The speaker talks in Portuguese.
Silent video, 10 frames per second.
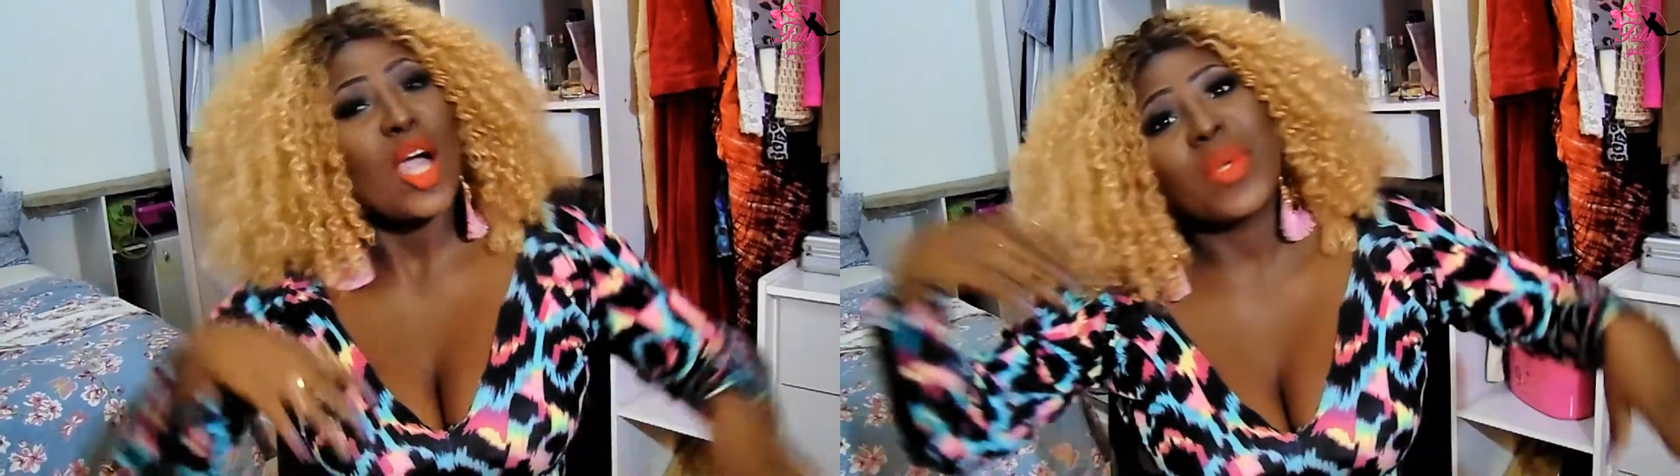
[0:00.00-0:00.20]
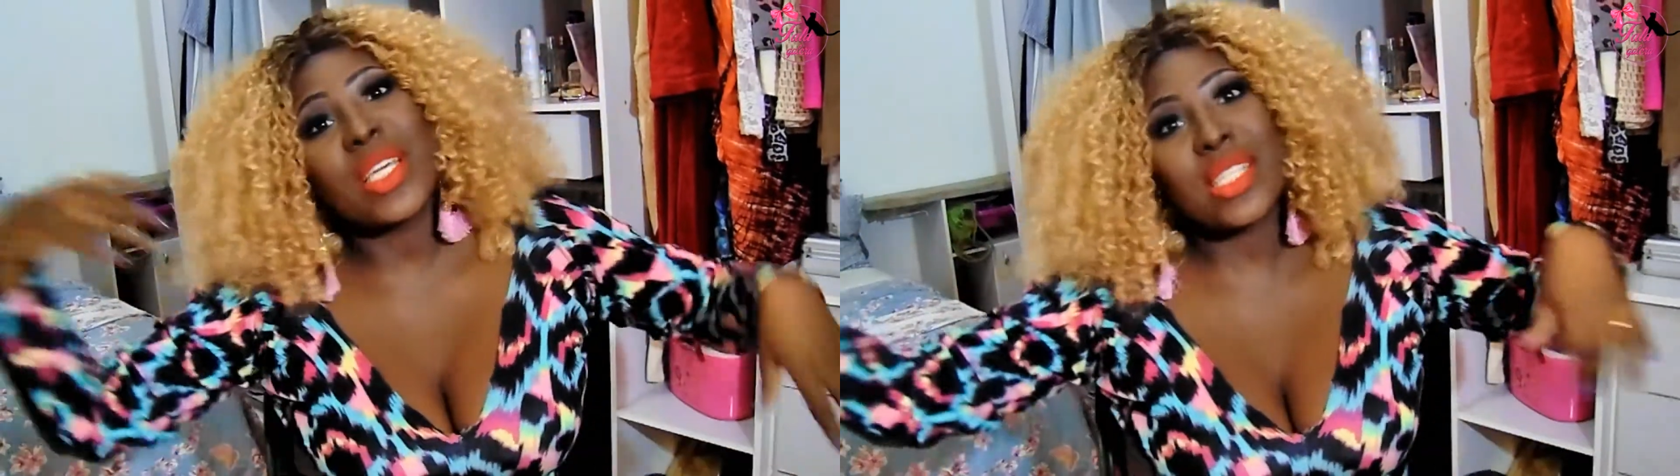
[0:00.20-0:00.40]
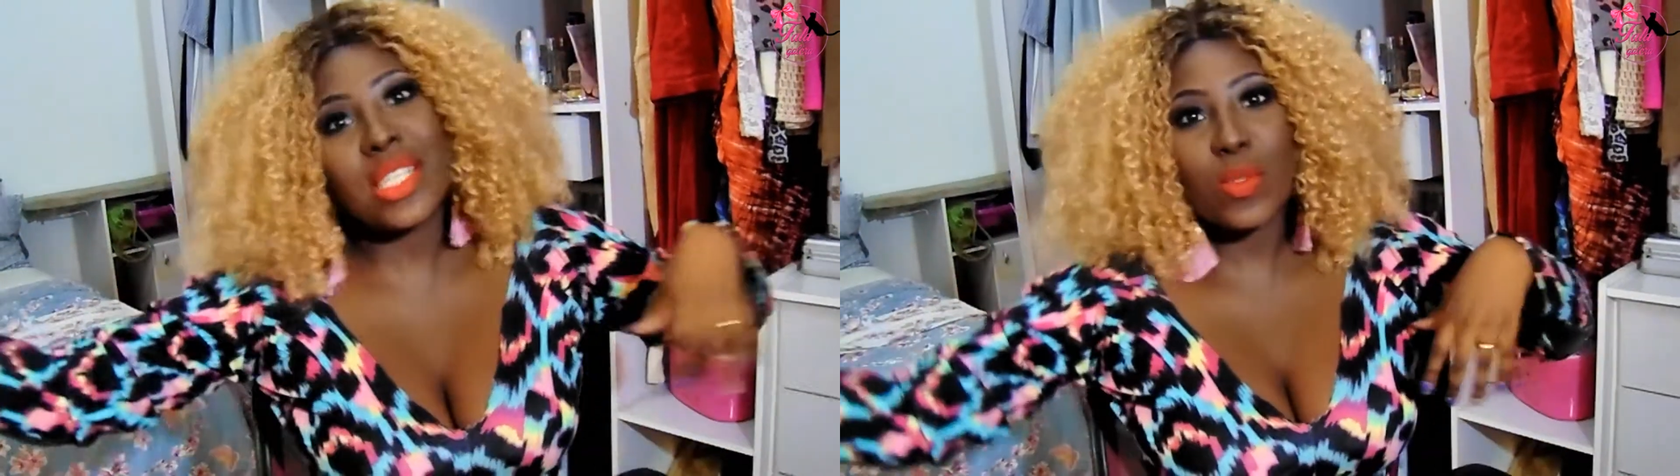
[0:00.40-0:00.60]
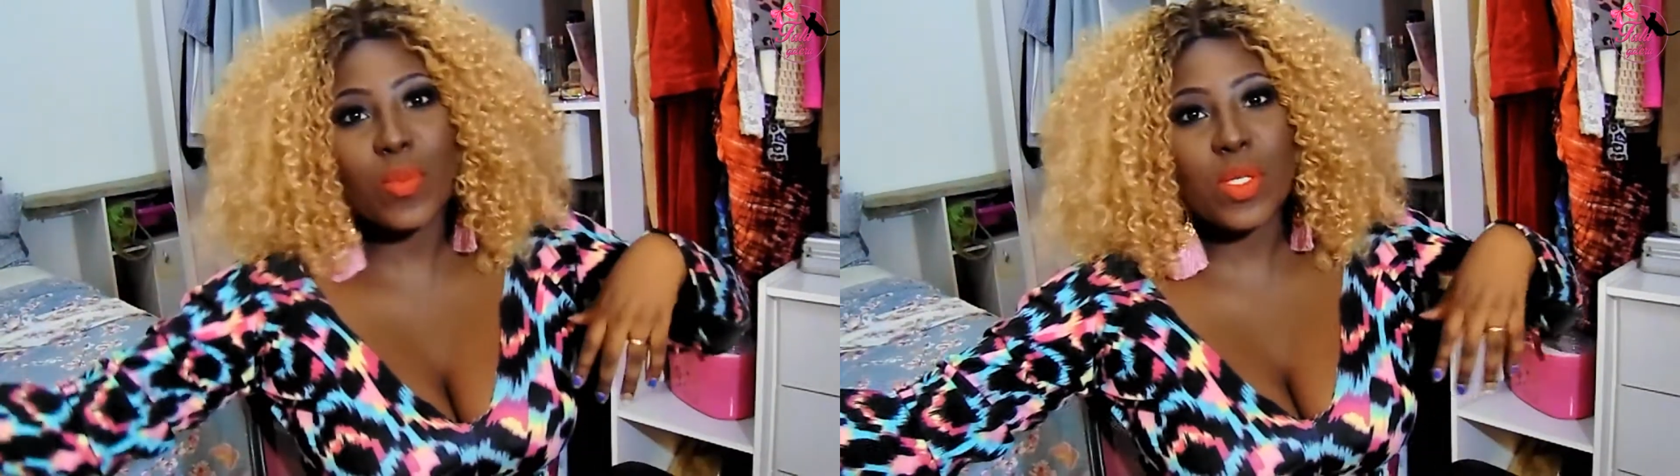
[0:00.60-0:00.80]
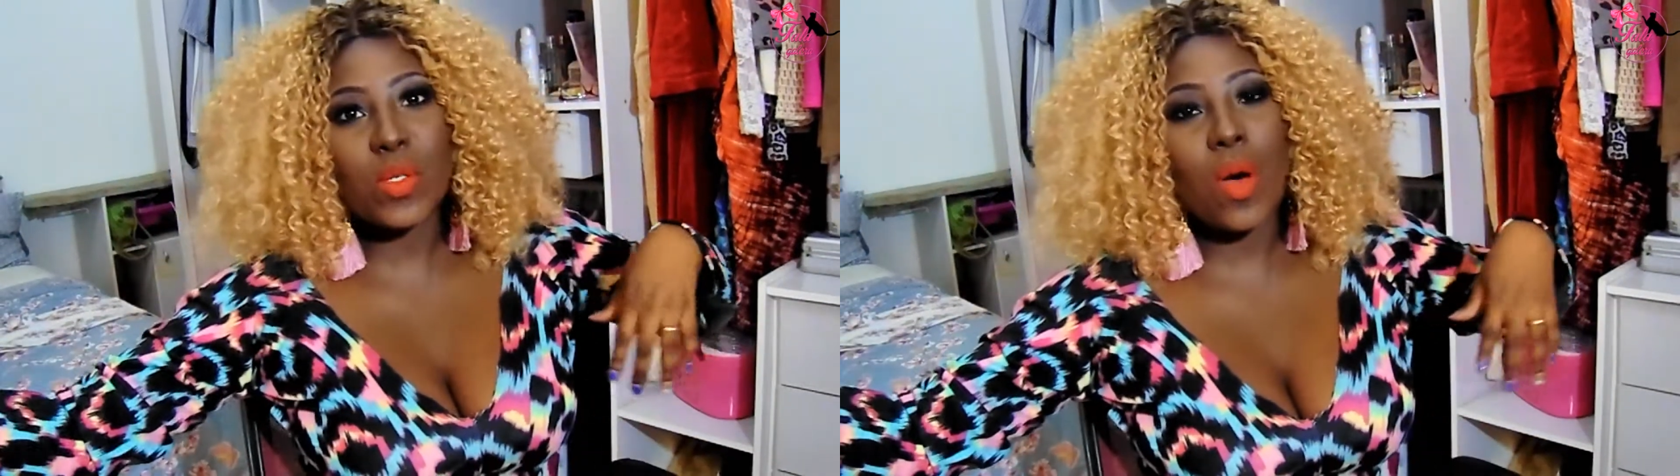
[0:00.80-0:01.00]
porque às vezes
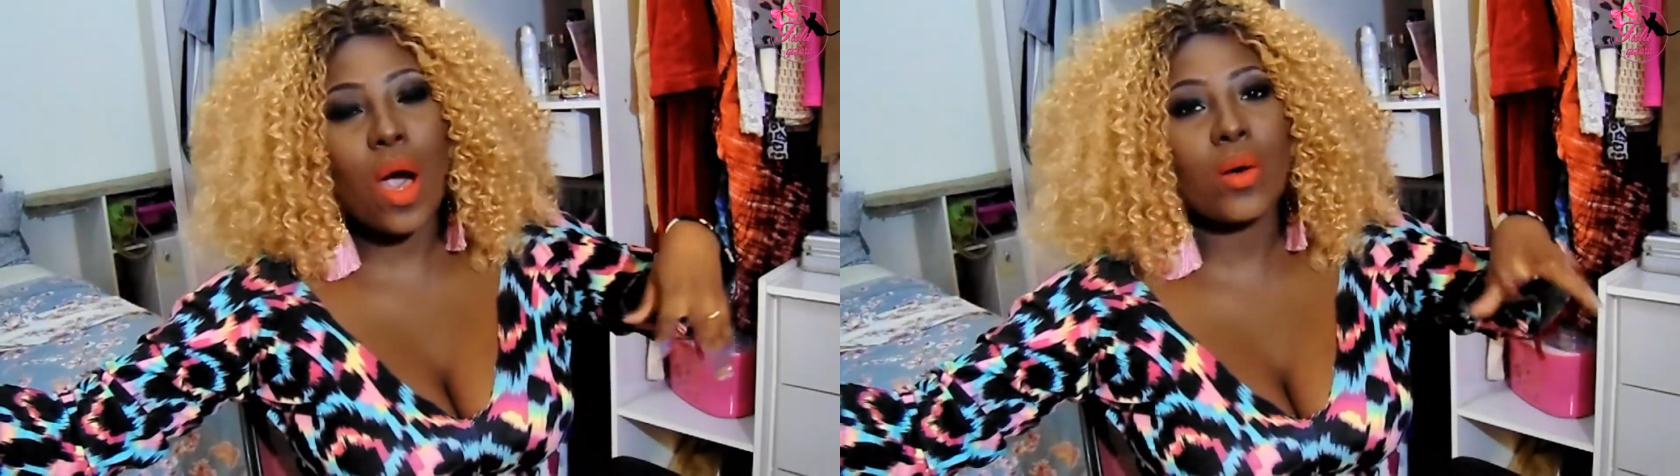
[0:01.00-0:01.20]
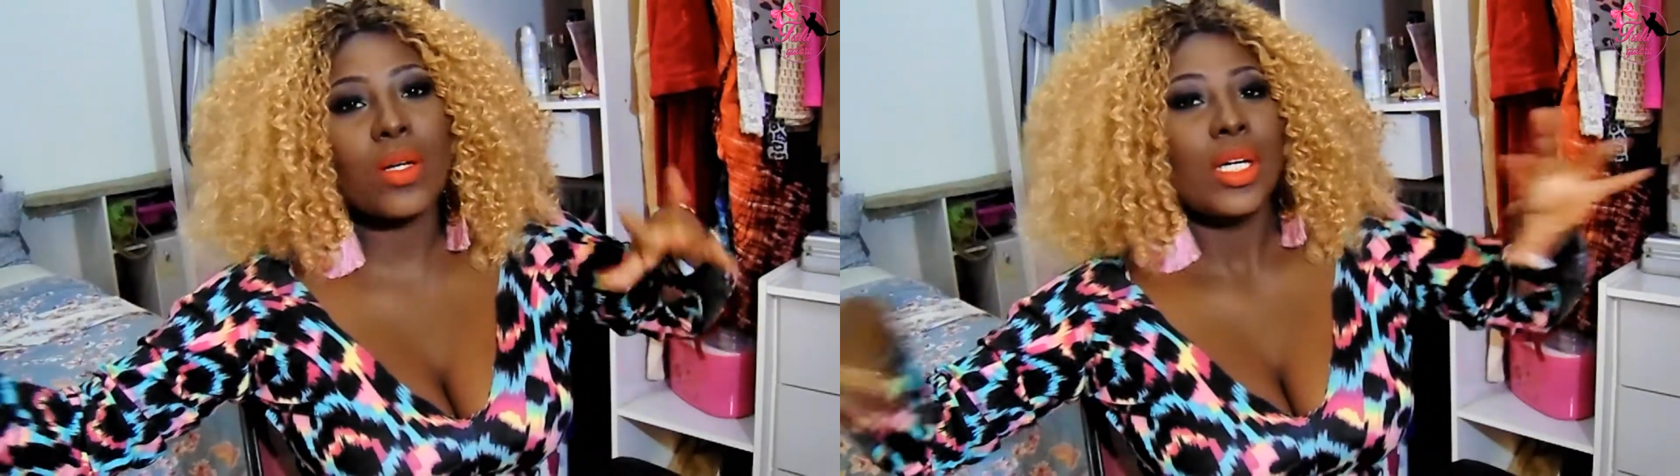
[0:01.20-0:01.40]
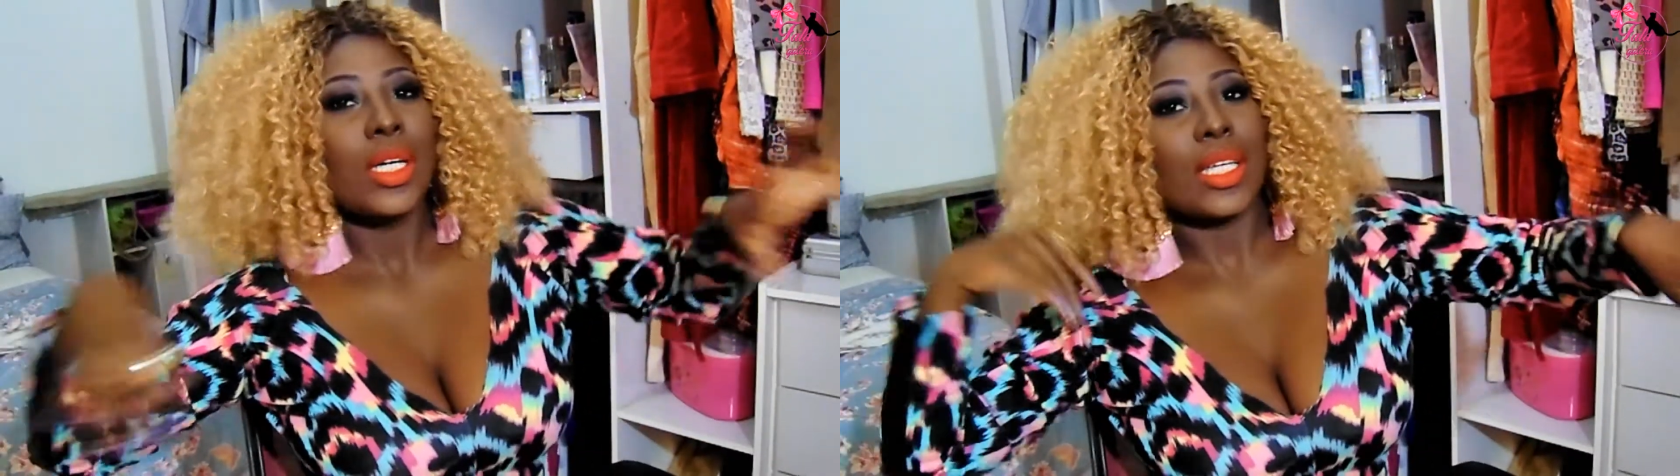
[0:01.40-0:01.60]
o pessoal